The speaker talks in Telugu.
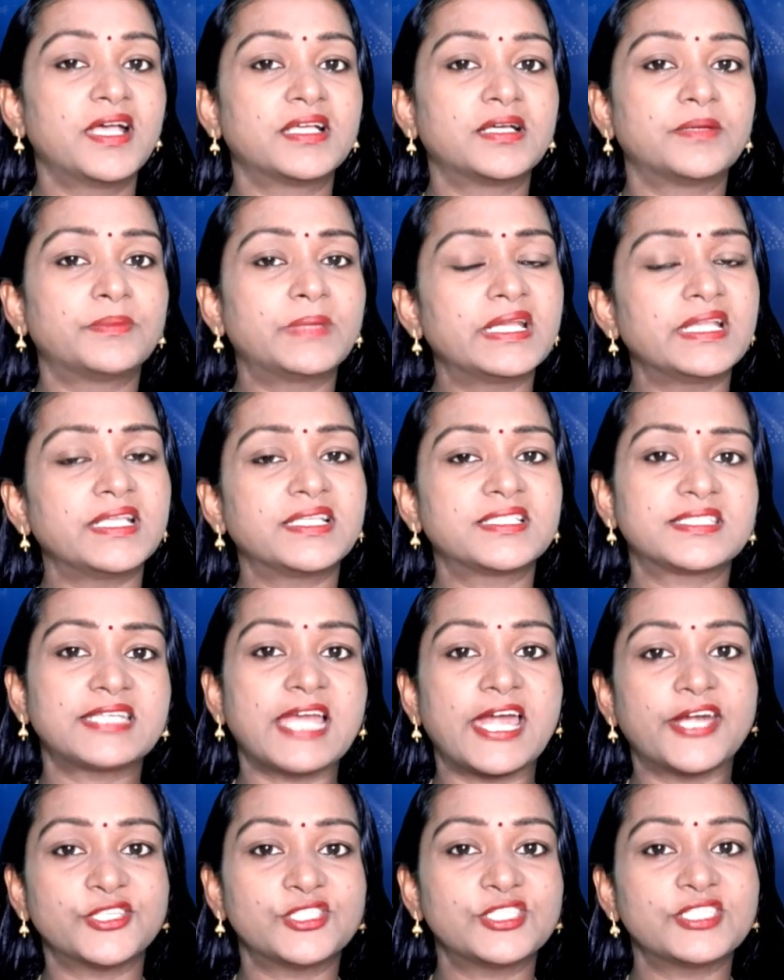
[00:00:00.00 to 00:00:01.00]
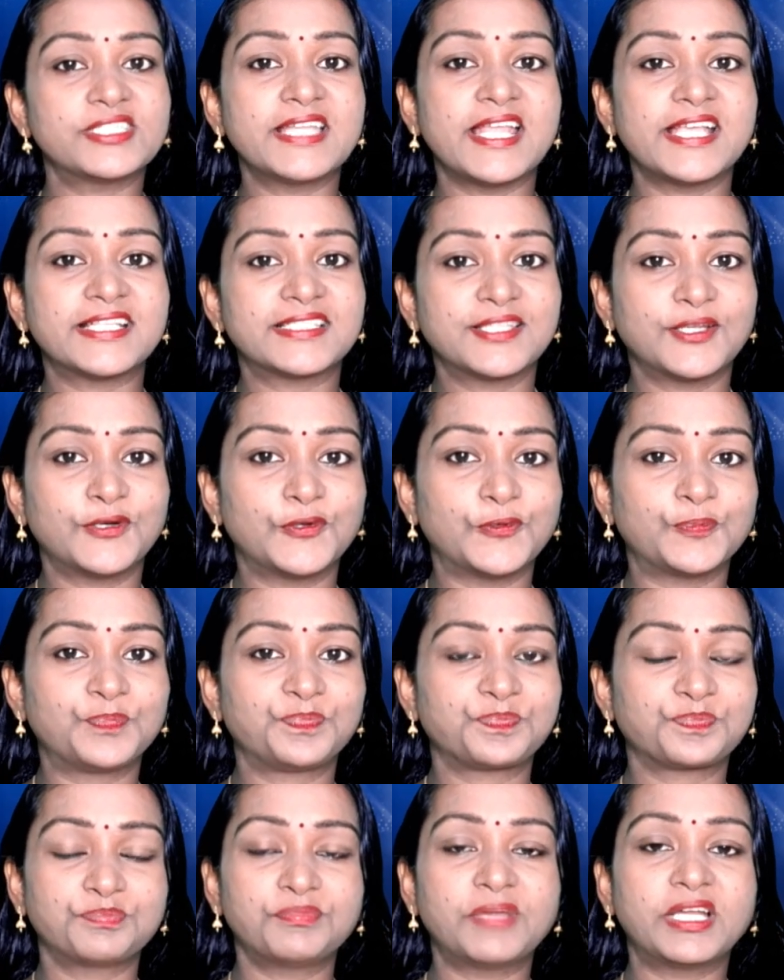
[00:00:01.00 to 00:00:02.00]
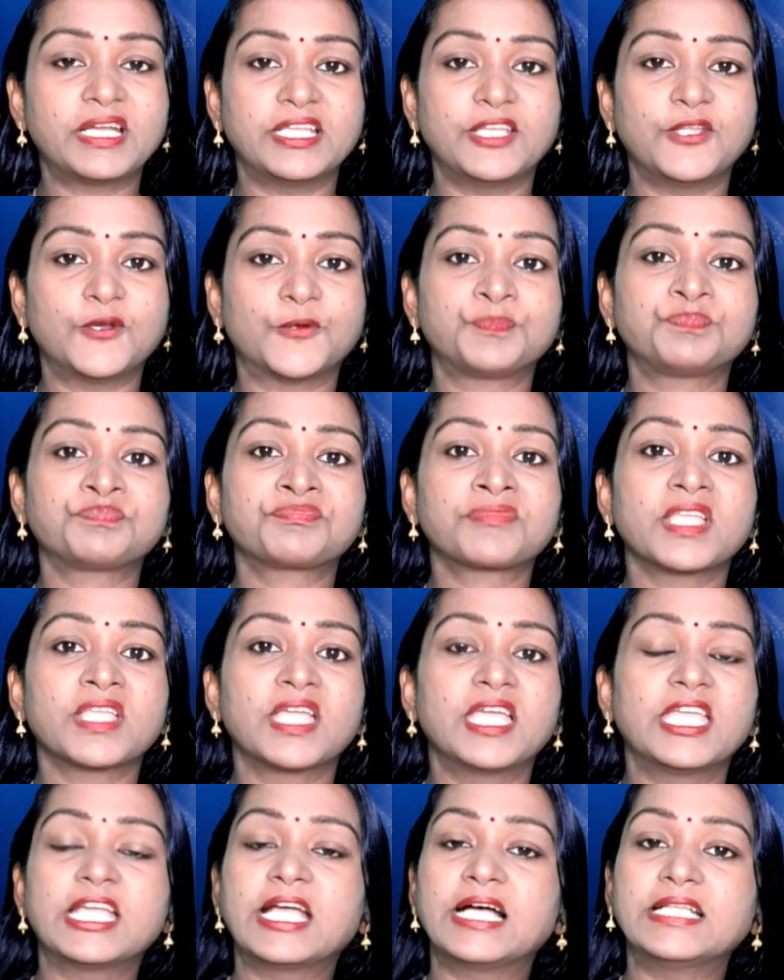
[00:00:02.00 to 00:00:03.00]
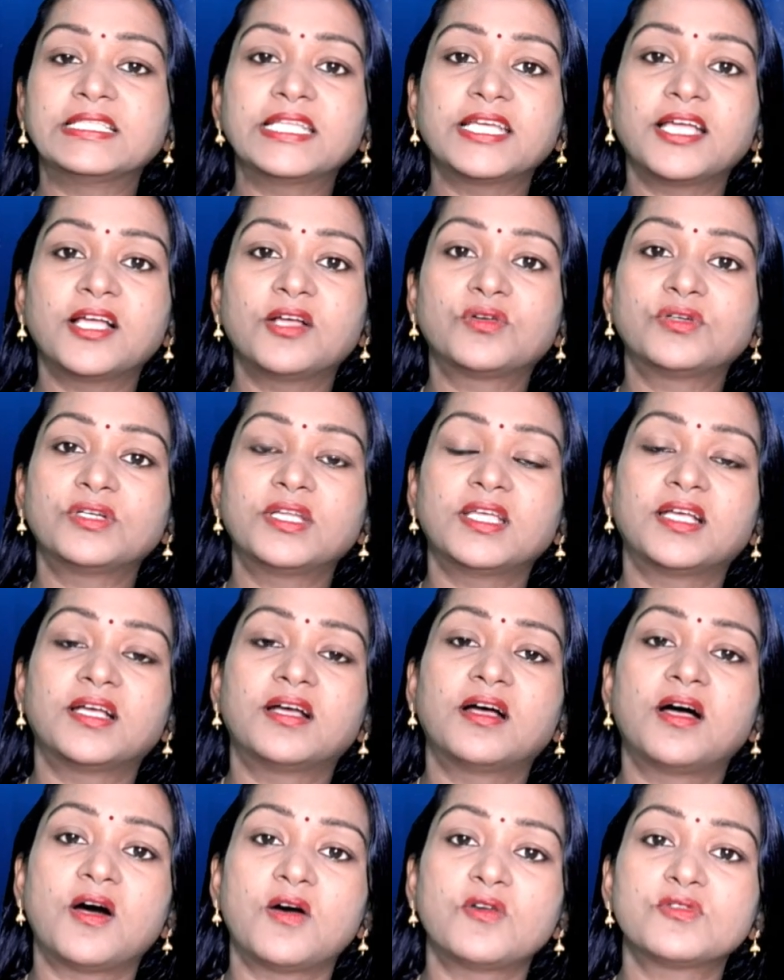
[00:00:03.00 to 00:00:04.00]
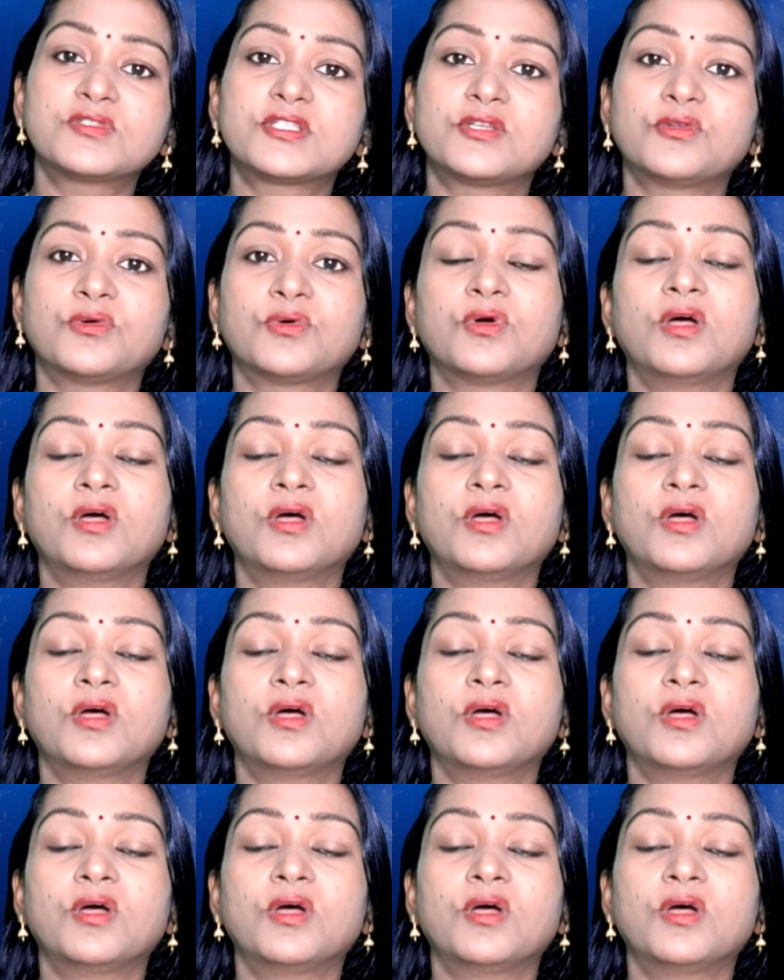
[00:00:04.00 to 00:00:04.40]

మరి స్ట్రాటజీస్ నేస్తాడు మన హీరో ఇంకా అంతేకాకుండా హౌస్లో